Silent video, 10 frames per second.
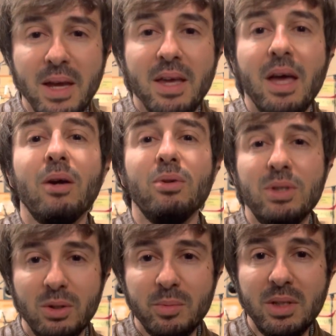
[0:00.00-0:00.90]
E
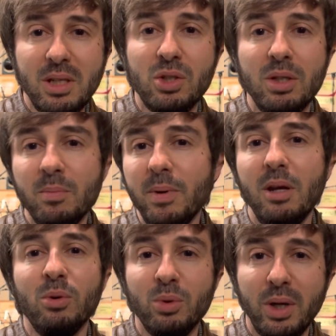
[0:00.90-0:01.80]
così come dici, Imperia
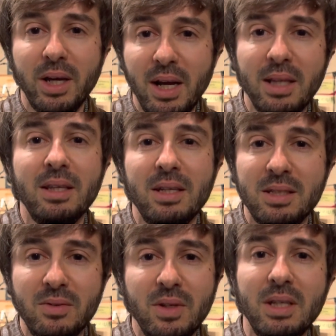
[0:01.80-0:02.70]
è un cuore grande e
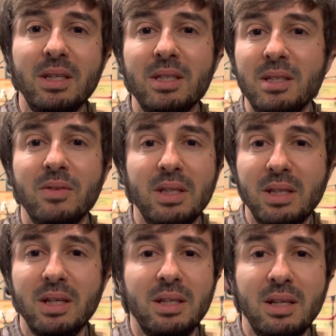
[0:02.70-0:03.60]
si vede, si
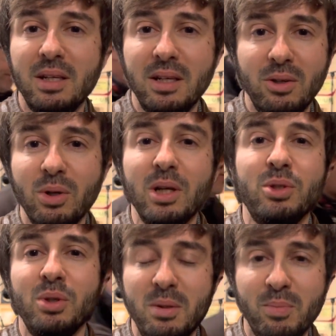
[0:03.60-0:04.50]
vede nelle
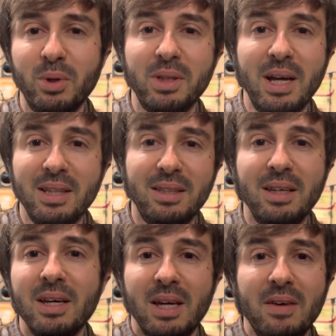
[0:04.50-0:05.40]
occasioni importanti
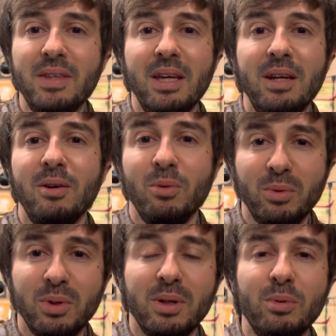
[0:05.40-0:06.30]
e vedere
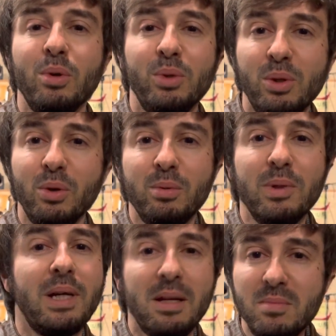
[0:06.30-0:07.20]
un, un
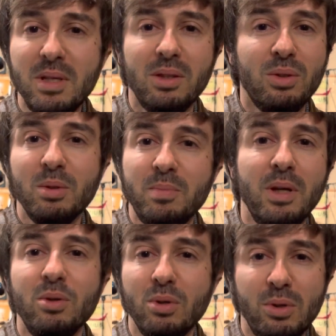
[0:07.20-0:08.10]
auditorium grimito e
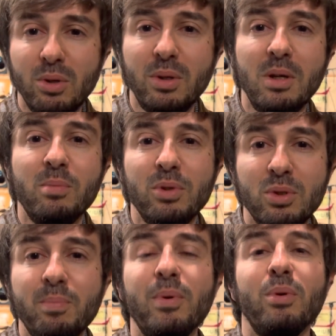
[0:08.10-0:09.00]
pieno in ogni ordine di
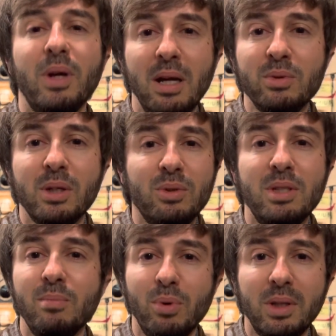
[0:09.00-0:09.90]
posto per una causa così
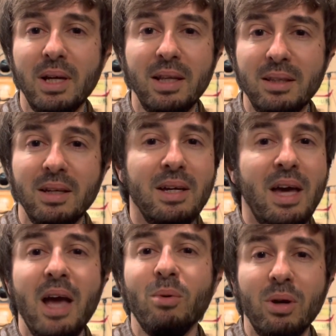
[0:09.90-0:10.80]
importante
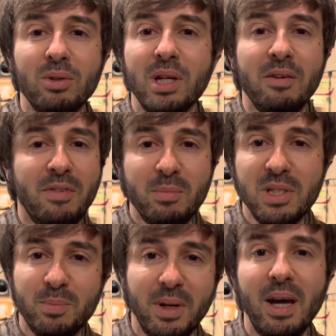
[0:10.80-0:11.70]
è qualcosa che fa ben
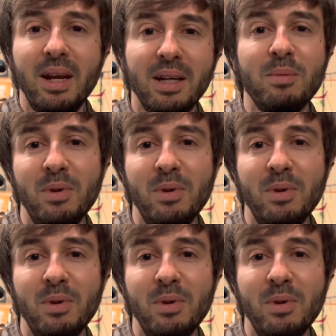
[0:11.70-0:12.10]
sperare anche per il